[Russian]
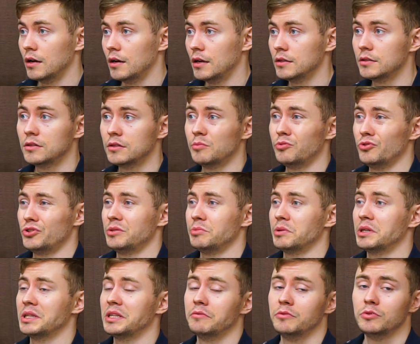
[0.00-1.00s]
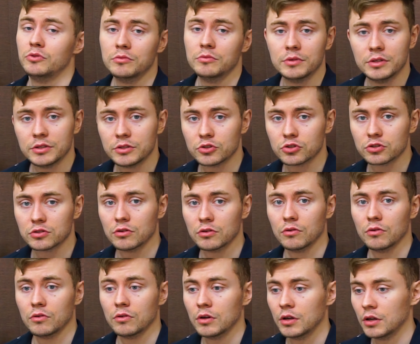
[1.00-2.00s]
Это, допустим, когда вы думаете,
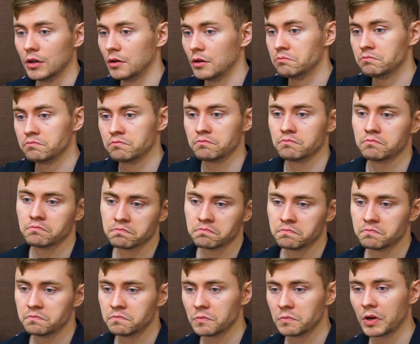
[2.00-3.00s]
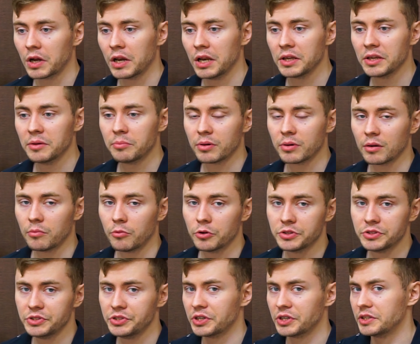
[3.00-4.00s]
что коллеги по
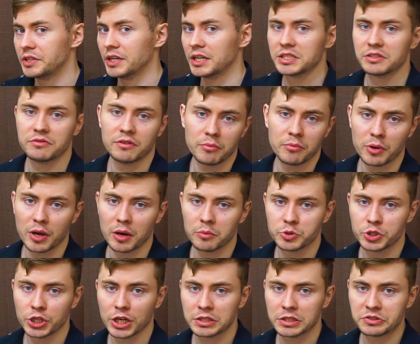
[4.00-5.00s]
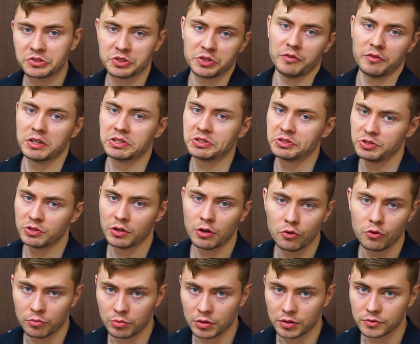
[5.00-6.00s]
работе не хотят с вами общаться и вас
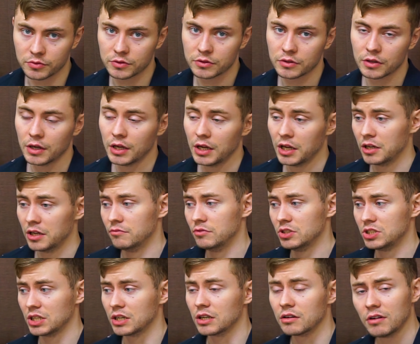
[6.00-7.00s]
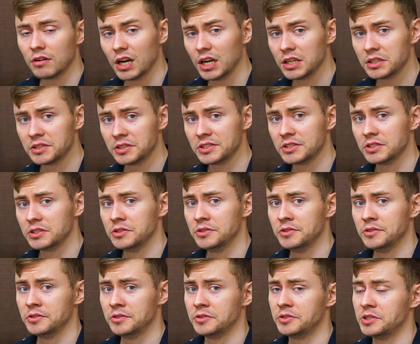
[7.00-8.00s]
недолюбливают. Вы закрываетесь
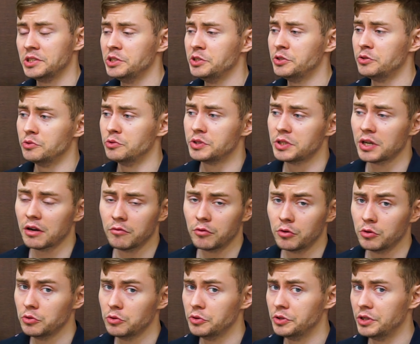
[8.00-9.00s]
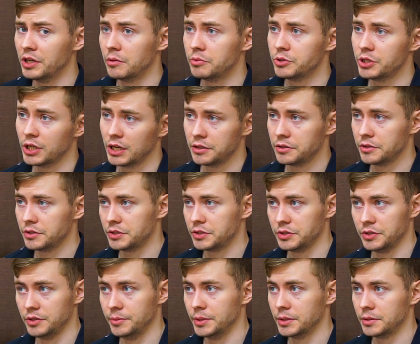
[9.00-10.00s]
и сидите у себя в углу и не общаетесь с
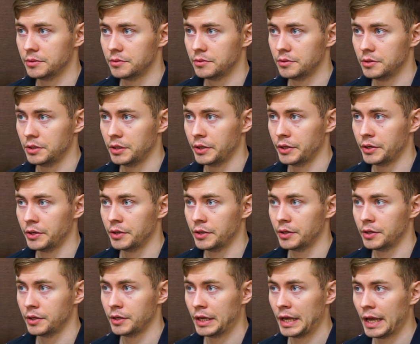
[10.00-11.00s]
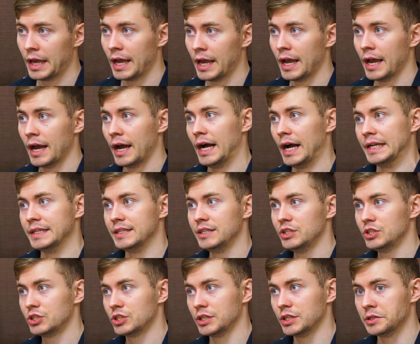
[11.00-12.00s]
ними.
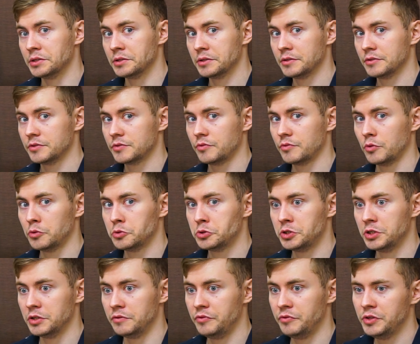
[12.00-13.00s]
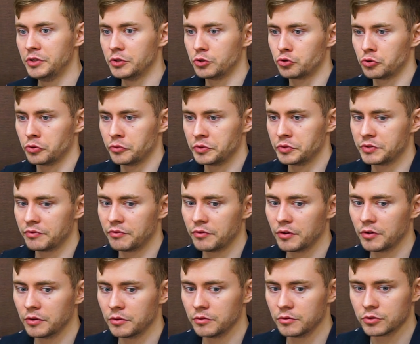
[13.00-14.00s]
Они же, в свою очередь, видят, что вы,
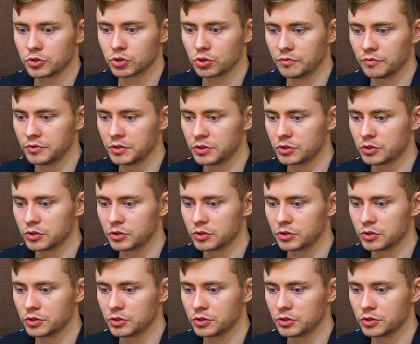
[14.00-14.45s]
что вы